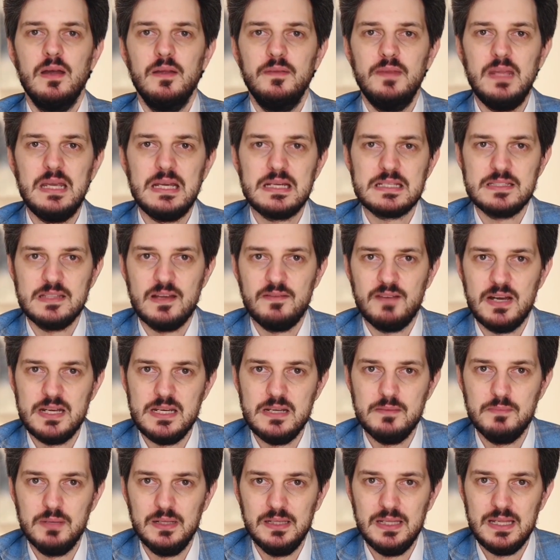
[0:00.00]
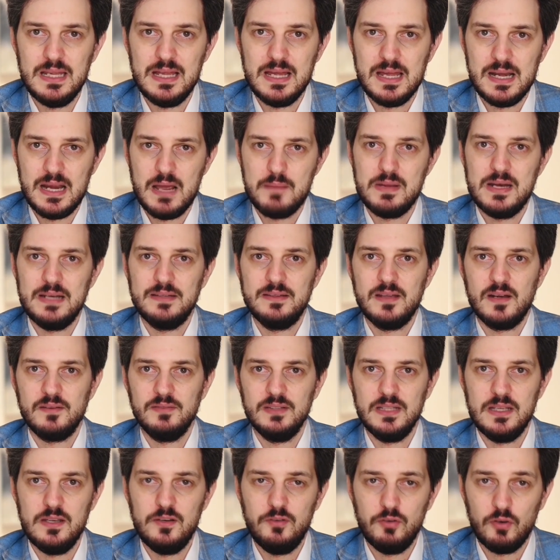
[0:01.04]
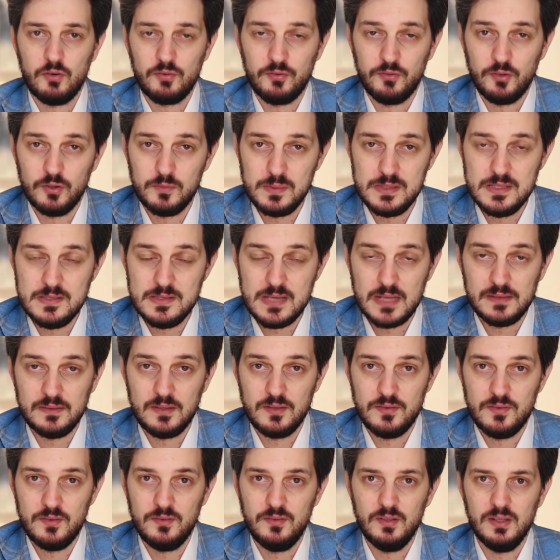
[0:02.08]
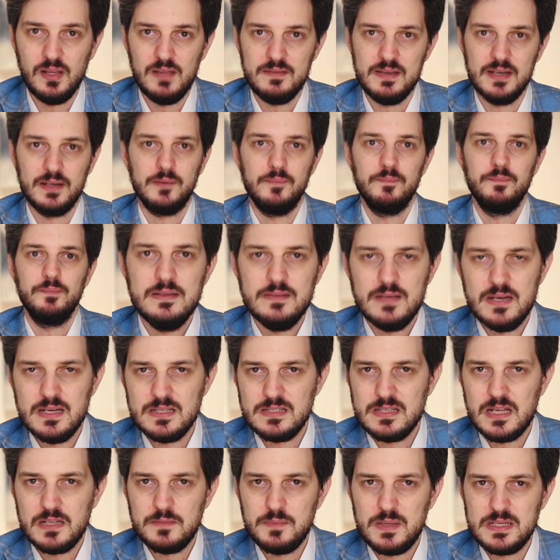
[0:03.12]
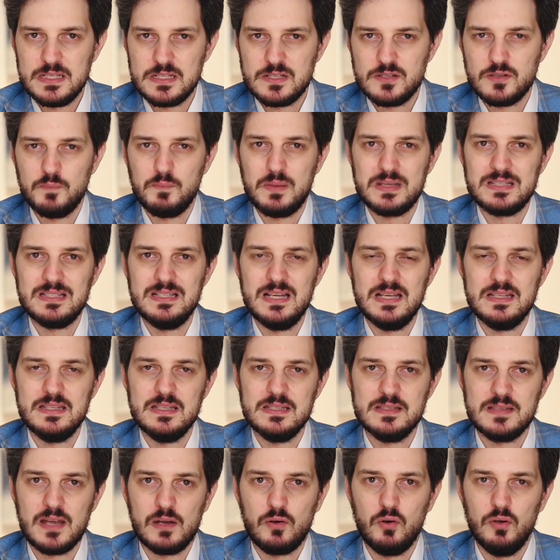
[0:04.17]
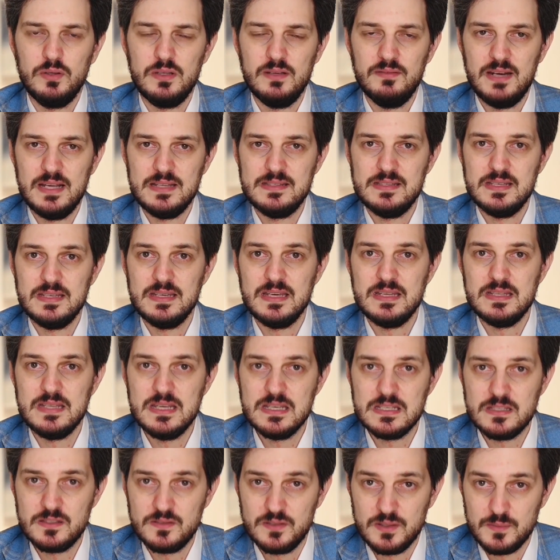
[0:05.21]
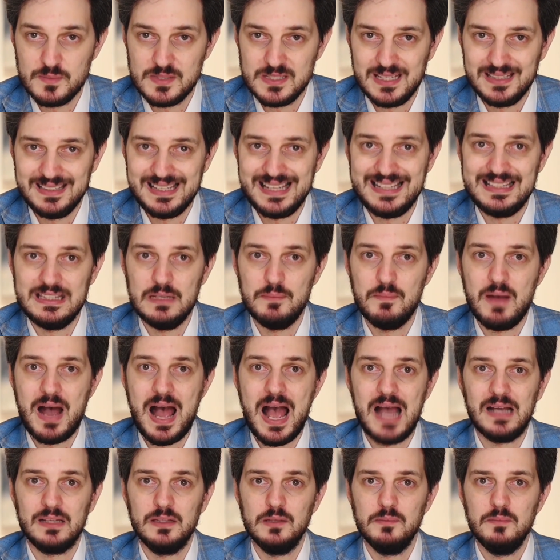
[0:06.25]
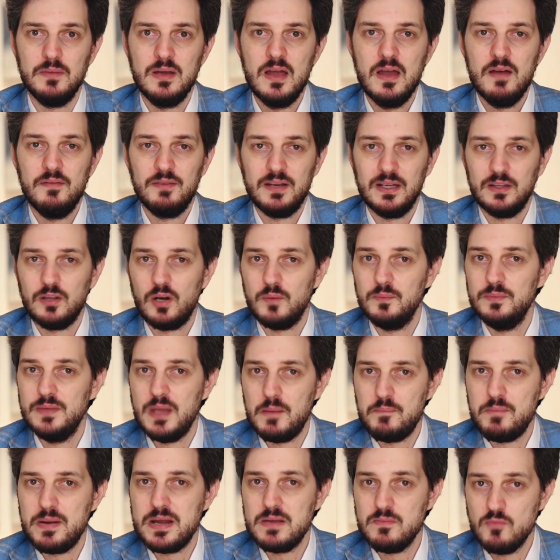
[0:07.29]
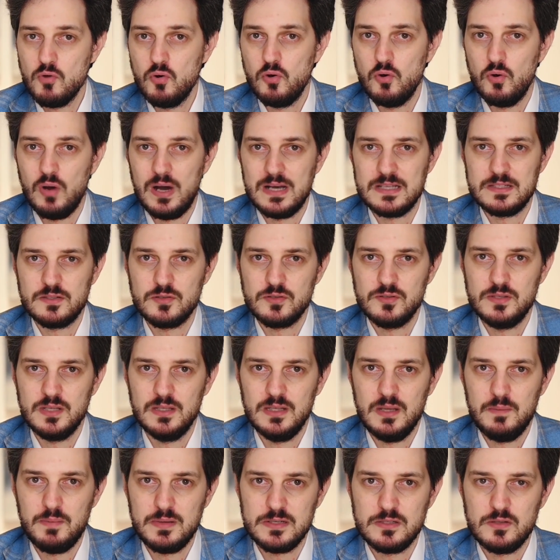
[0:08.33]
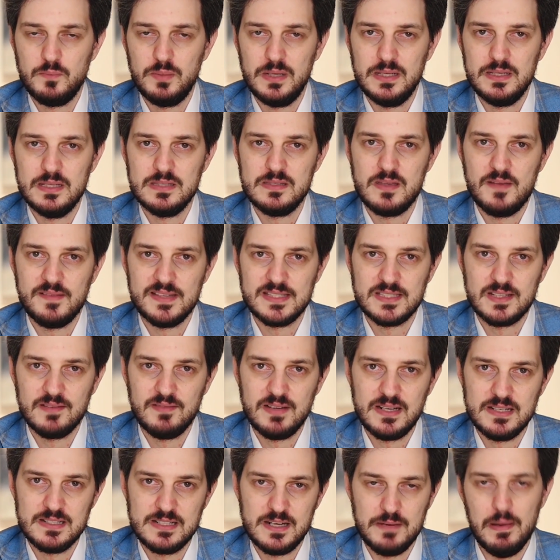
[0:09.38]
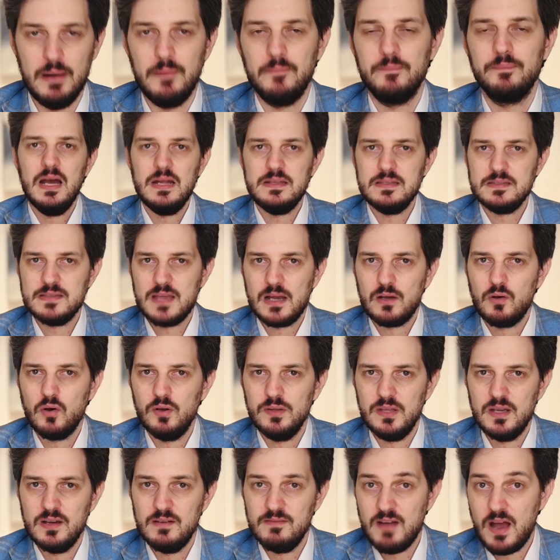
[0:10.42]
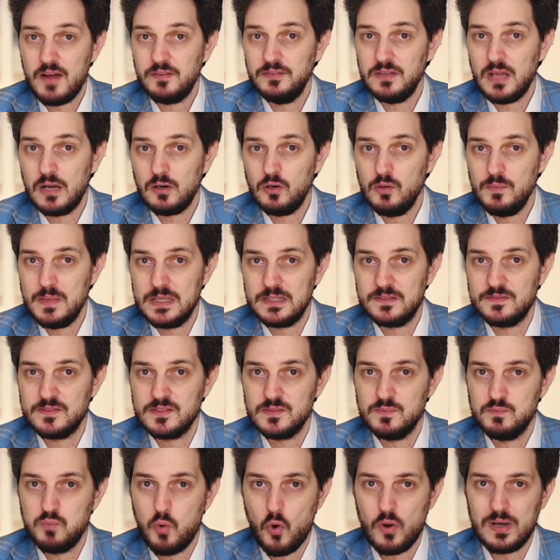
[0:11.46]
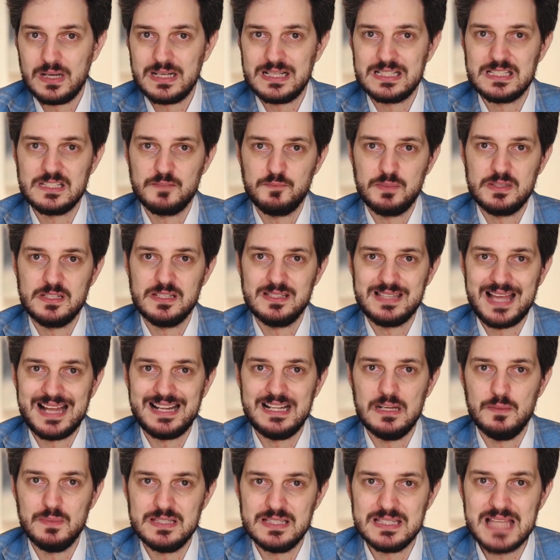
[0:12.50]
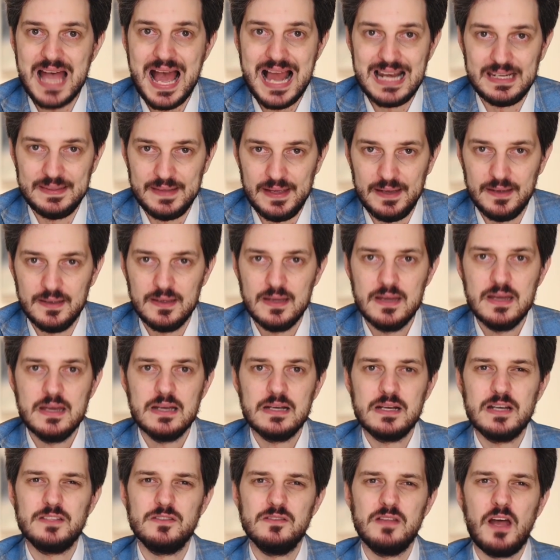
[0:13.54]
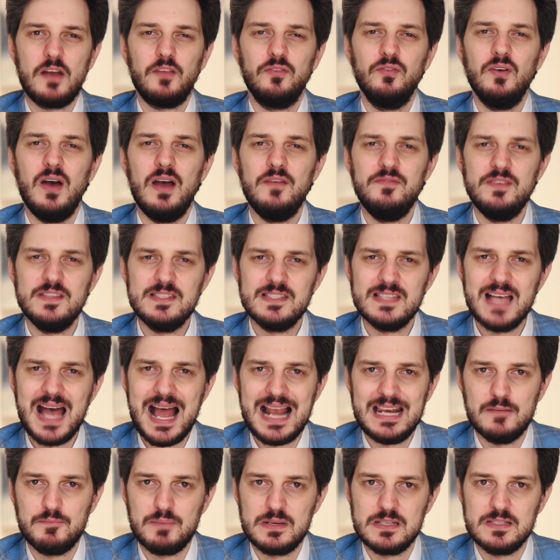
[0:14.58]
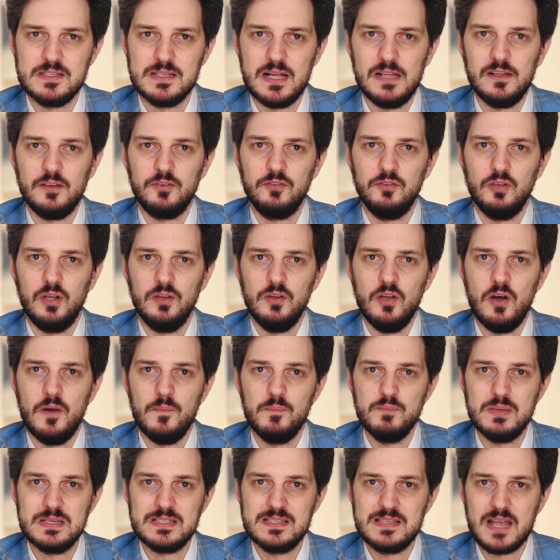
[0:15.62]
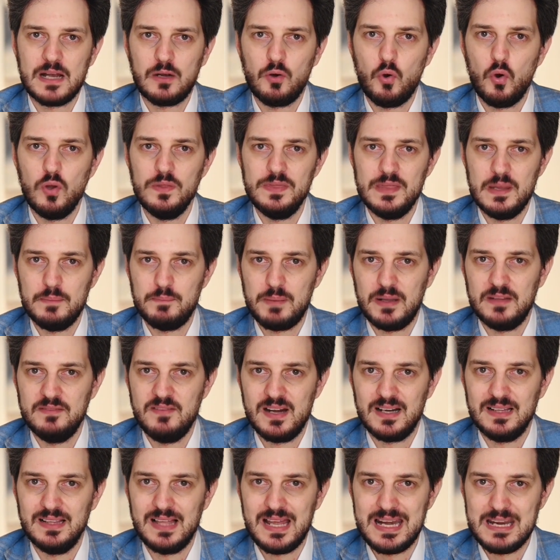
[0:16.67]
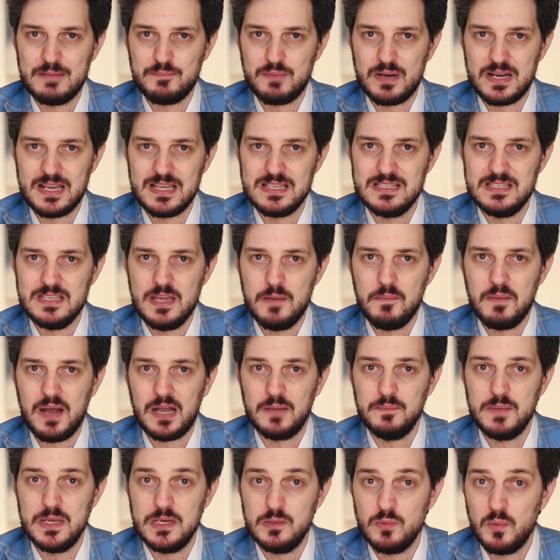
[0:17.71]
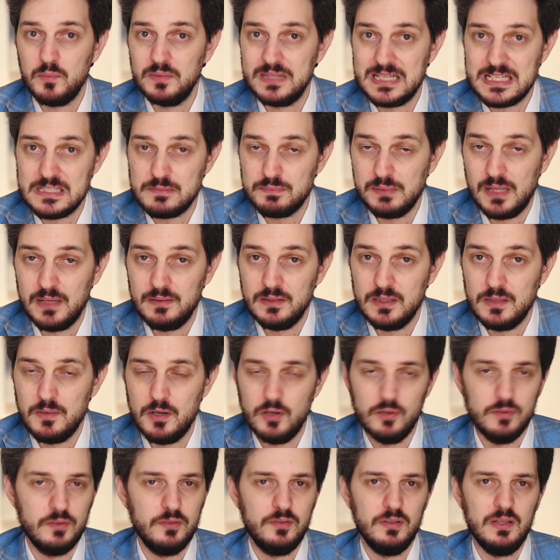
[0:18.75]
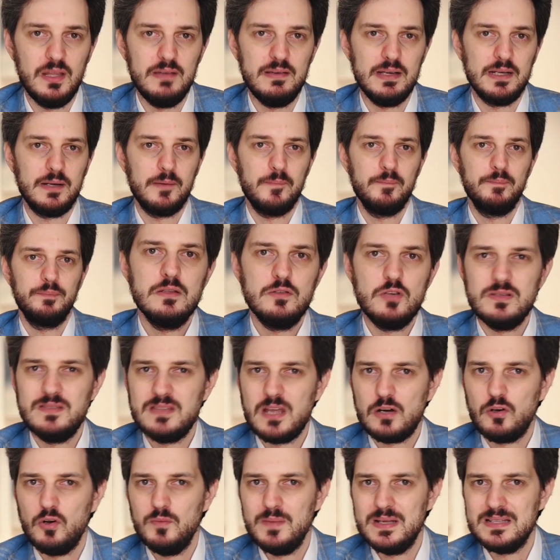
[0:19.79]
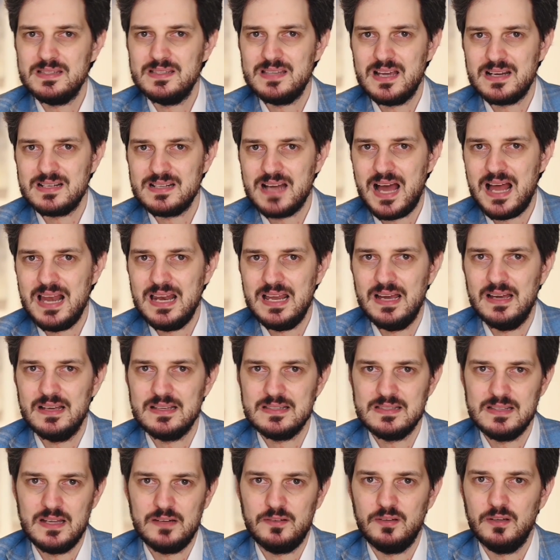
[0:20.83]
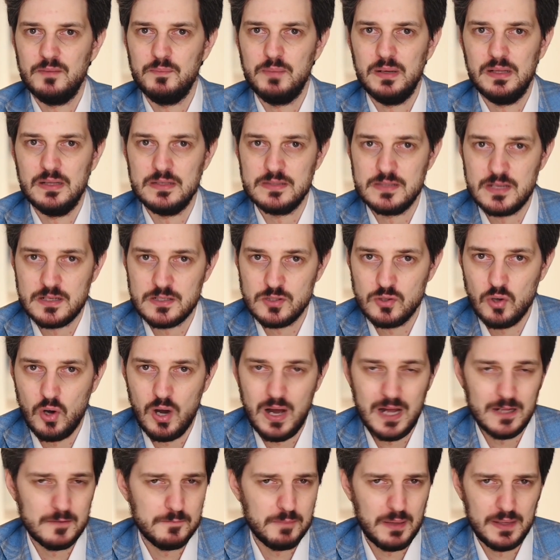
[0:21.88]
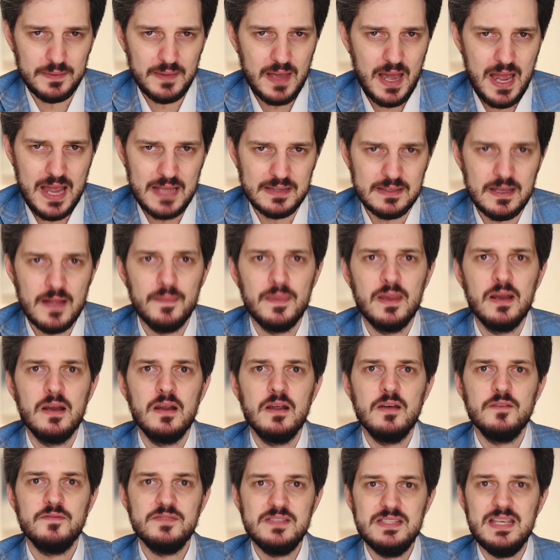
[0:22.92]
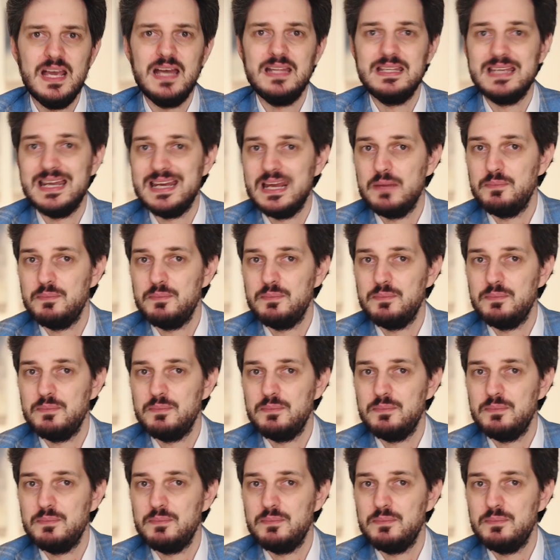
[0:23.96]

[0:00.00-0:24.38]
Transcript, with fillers: На их основании были реабилитированы еще 650 тысяч человек. Интересно отметить, что последний закон является единственным законодательным актом, в котором напрямую осуждены преступления советского режима. Эти законы – важный аргумент в спорах с почитателями Сталина. Государство официально признало, что оно беззаконно подвергло репрессиям как минимум 3,5 миллиона человек. То есть аргумент «сажали, значит, было за что» отпадает, все они